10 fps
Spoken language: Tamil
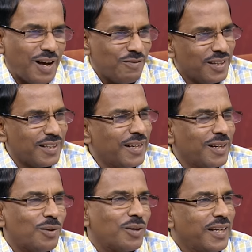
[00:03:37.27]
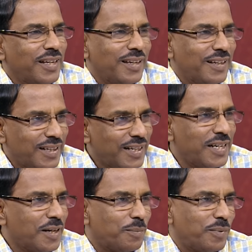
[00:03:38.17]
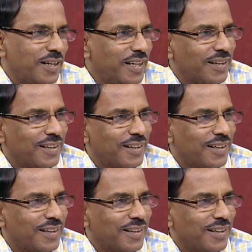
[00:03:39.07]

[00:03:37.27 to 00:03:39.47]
அவ்வளோதான் எங்களோட எளிய பணி